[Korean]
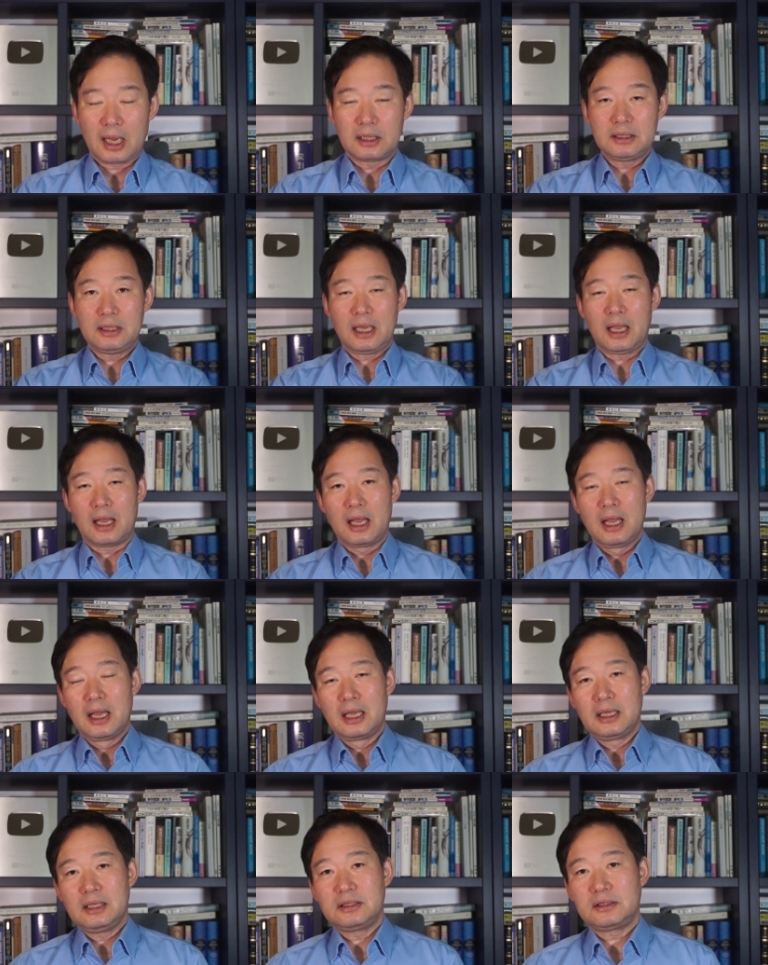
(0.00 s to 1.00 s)
근데
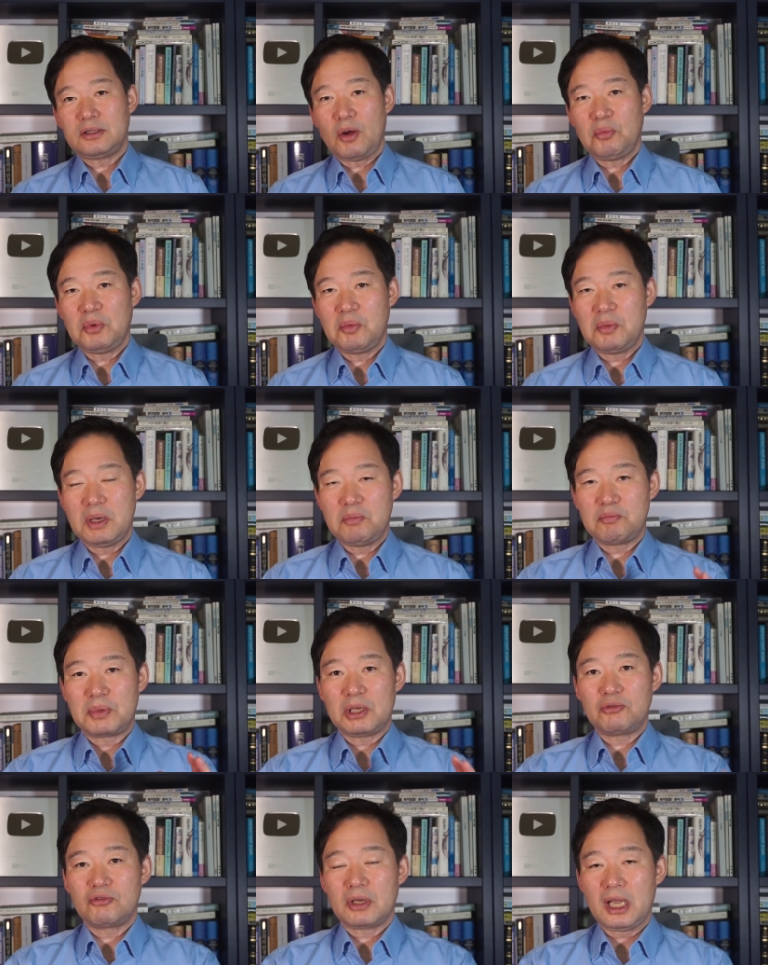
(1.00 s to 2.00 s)
이 서버만
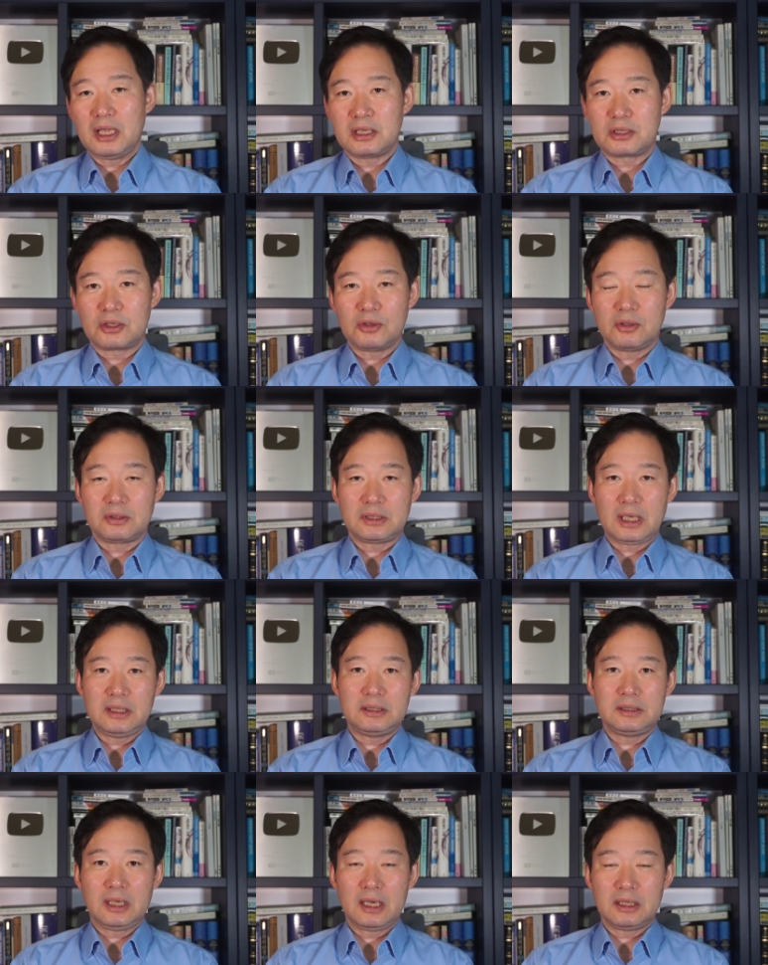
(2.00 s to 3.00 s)
미국에 있죠
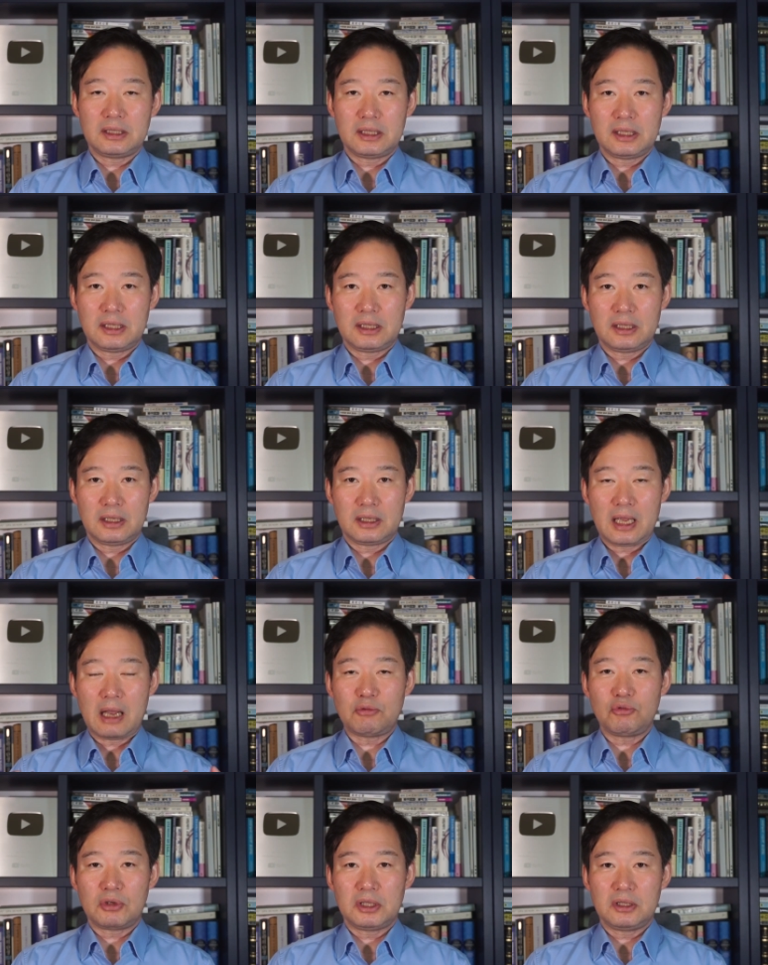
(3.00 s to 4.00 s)
사실상 이
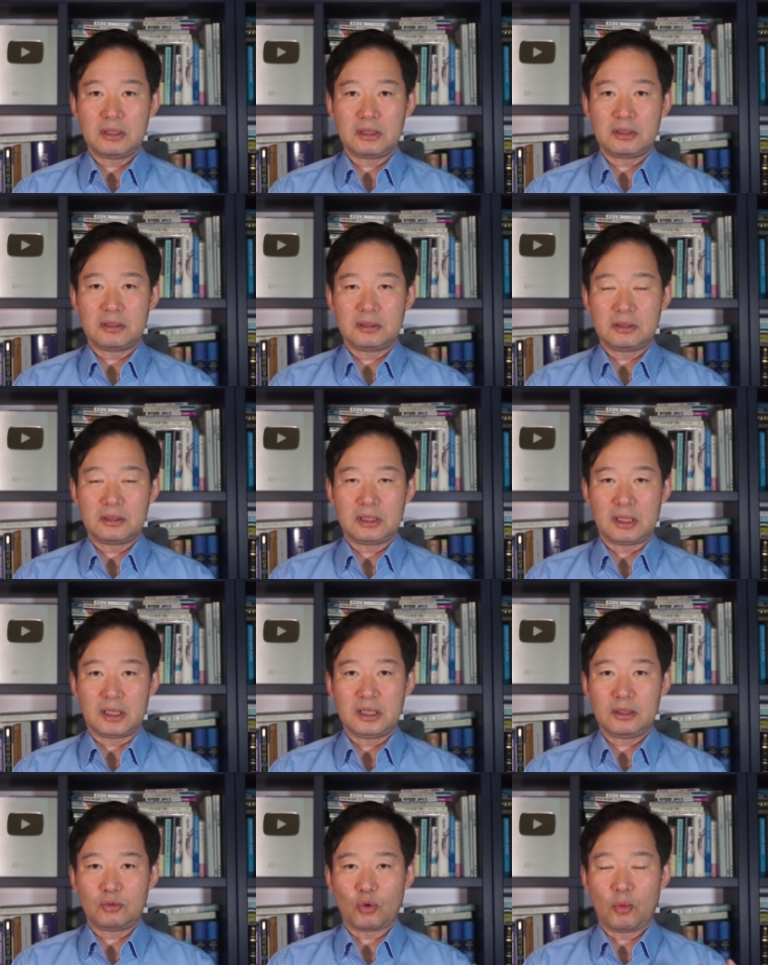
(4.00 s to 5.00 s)

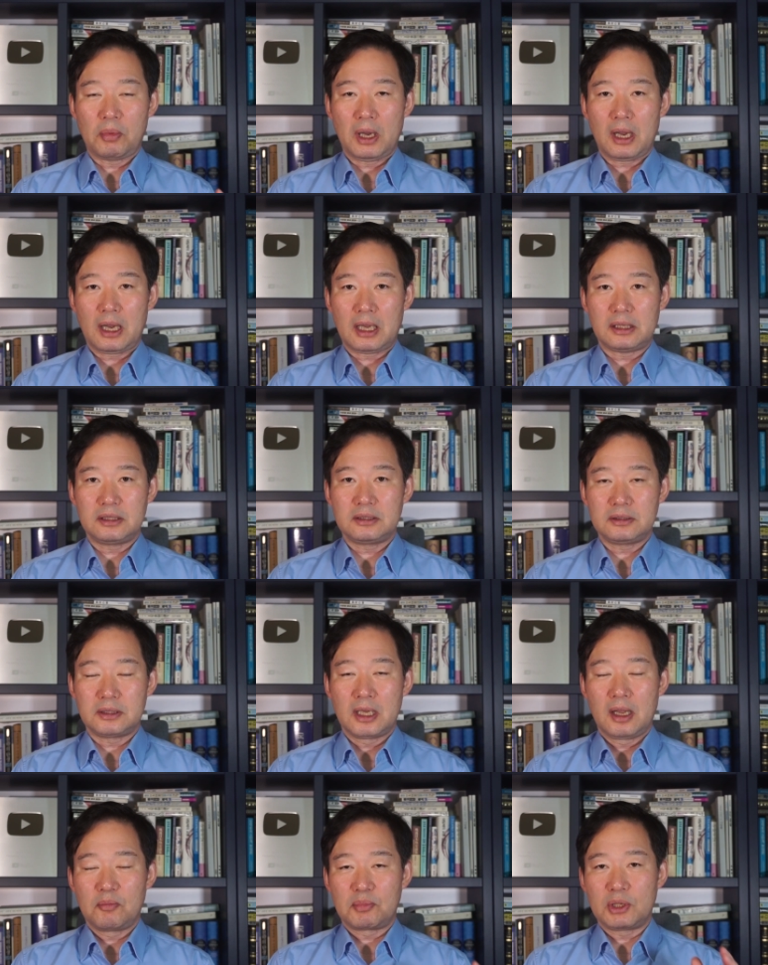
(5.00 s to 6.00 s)
한국인들이
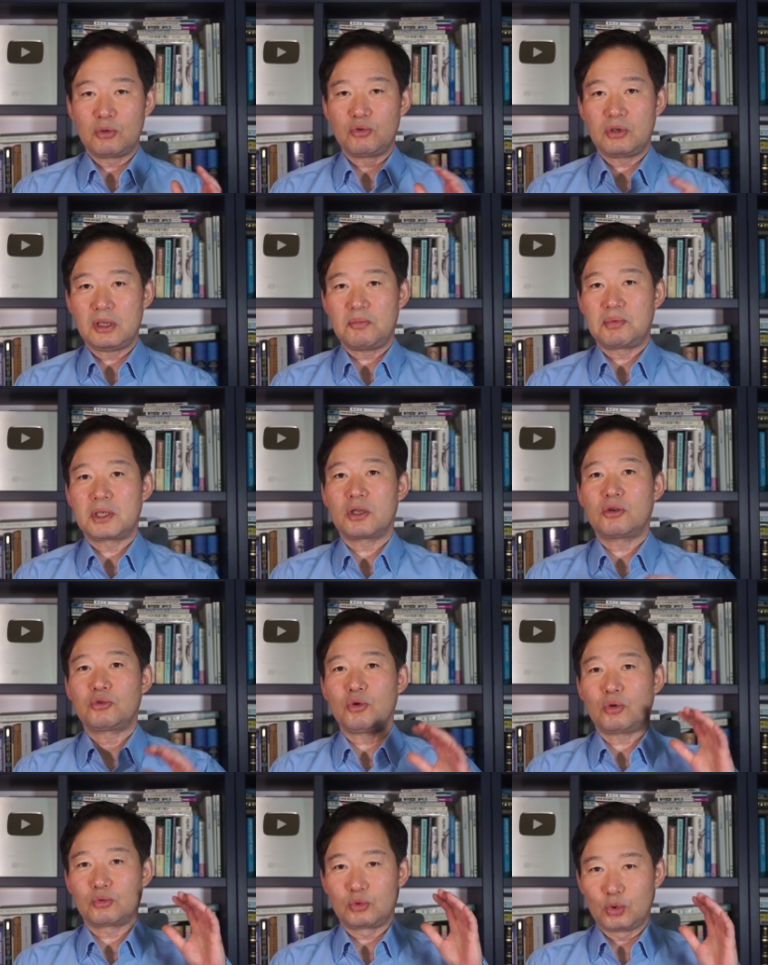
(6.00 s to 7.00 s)
도박하는 비율이
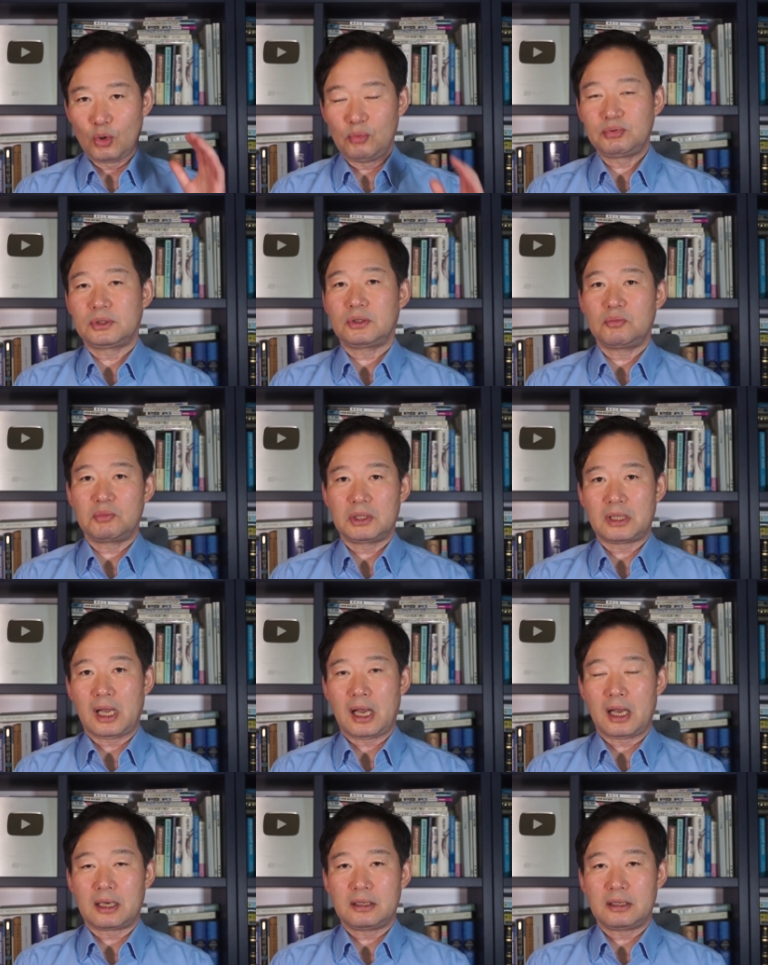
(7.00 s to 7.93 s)
비교적 높습니다.